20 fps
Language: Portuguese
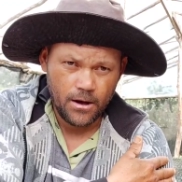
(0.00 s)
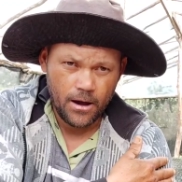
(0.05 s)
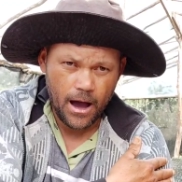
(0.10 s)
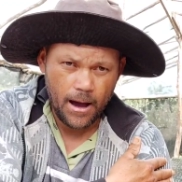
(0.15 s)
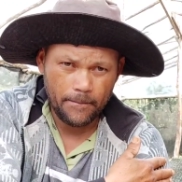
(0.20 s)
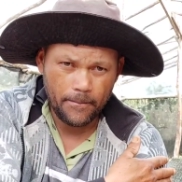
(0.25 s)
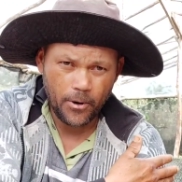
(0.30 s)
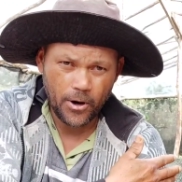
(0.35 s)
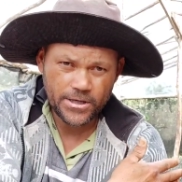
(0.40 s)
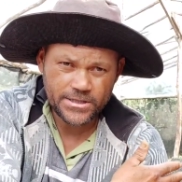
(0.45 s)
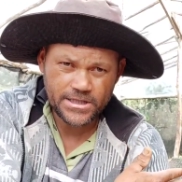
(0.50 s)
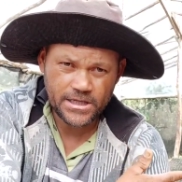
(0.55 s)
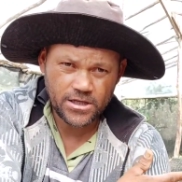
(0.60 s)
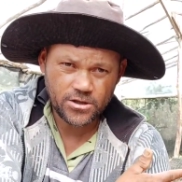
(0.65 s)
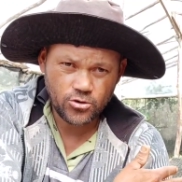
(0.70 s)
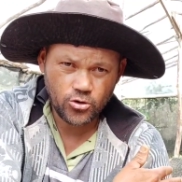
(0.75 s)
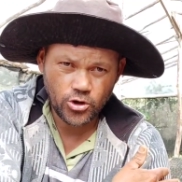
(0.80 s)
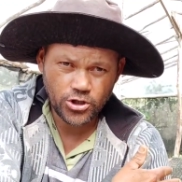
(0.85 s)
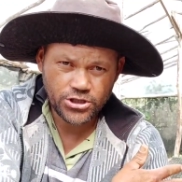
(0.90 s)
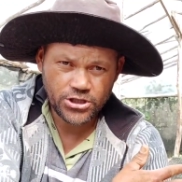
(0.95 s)
após aí
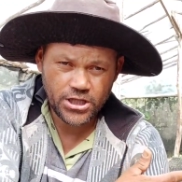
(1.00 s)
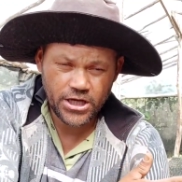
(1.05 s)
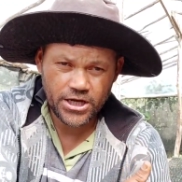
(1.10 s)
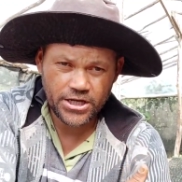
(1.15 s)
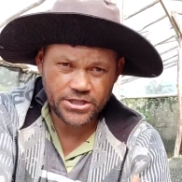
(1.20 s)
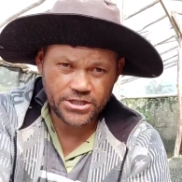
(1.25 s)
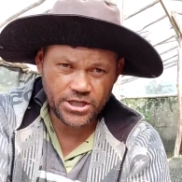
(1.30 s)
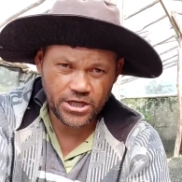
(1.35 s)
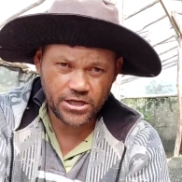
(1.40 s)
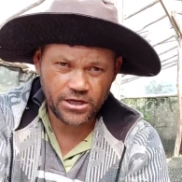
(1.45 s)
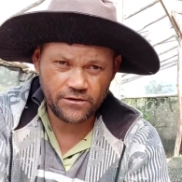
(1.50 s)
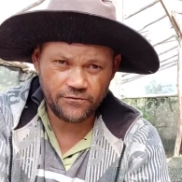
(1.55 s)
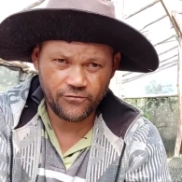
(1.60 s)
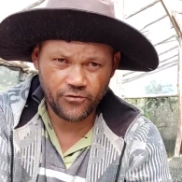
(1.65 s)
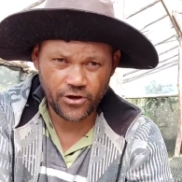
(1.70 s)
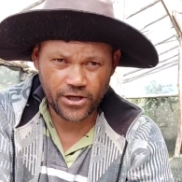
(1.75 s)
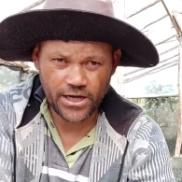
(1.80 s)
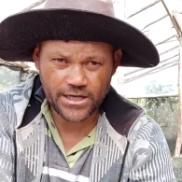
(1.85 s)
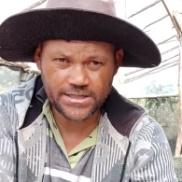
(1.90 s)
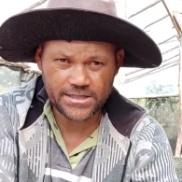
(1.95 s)
dois, três dias que
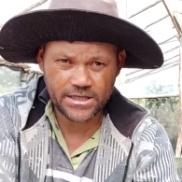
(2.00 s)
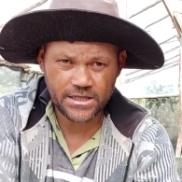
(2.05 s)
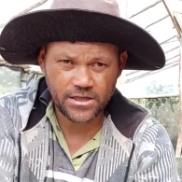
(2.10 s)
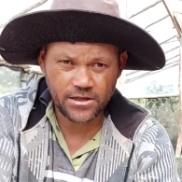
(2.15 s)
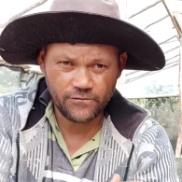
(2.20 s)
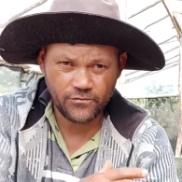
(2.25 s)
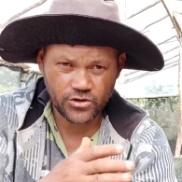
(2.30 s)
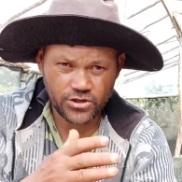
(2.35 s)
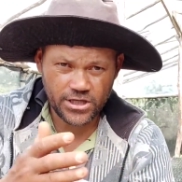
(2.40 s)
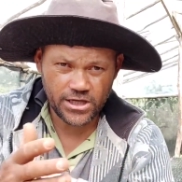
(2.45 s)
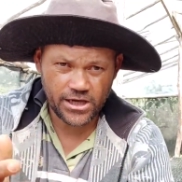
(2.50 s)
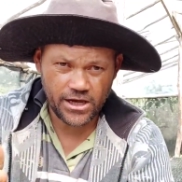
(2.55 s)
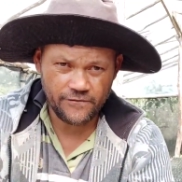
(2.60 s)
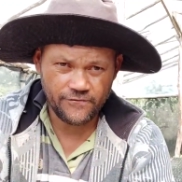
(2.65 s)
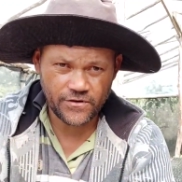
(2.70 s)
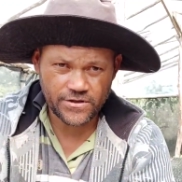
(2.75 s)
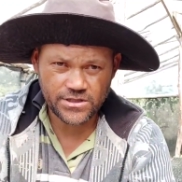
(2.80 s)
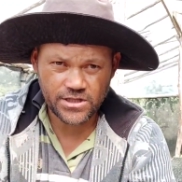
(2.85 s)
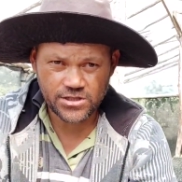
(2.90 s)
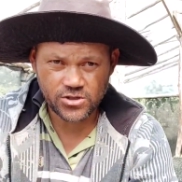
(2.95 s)
foi nascida e você quer
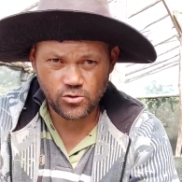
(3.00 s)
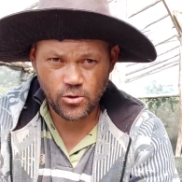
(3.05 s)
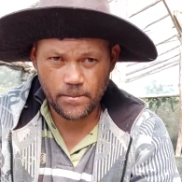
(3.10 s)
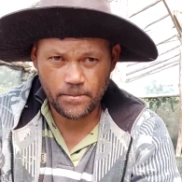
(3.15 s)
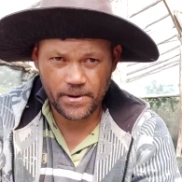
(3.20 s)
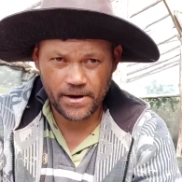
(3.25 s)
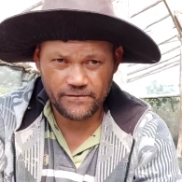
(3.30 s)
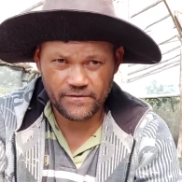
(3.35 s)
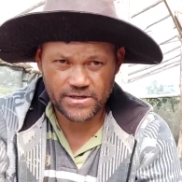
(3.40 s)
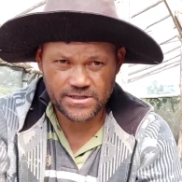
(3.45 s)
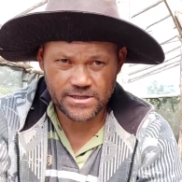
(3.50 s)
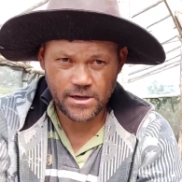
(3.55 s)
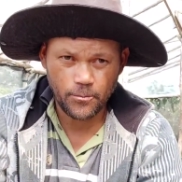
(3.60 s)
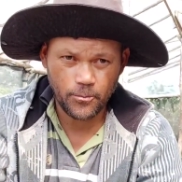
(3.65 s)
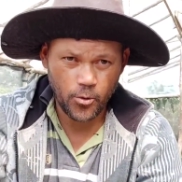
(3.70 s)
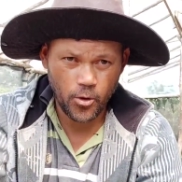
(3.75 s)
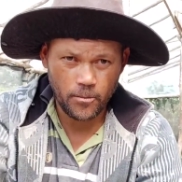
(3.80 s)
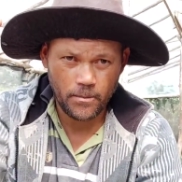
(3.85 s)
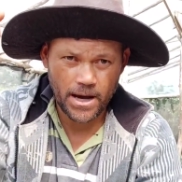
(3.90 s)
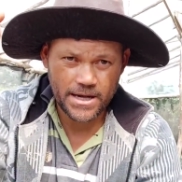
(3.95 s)
fazer sua prevenção,
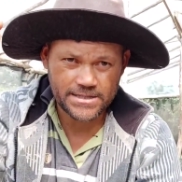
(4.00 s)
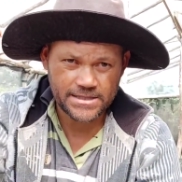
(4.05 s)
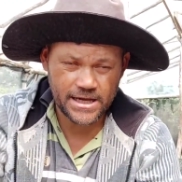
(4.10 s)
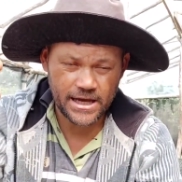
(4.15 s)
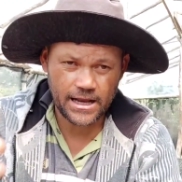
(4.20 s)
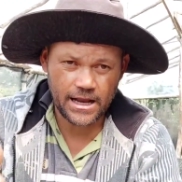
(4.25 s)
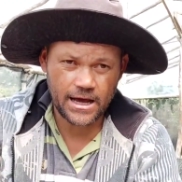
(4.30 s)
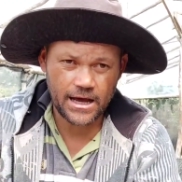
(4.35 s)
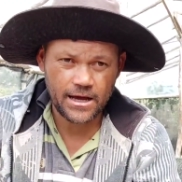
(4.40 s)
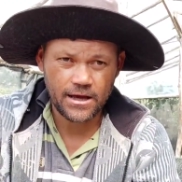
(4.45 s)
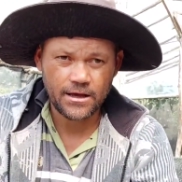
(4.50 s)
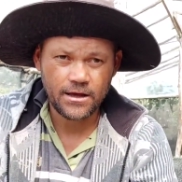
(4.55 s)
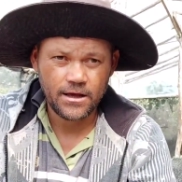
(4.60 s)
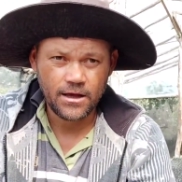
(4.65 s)
por mais que ela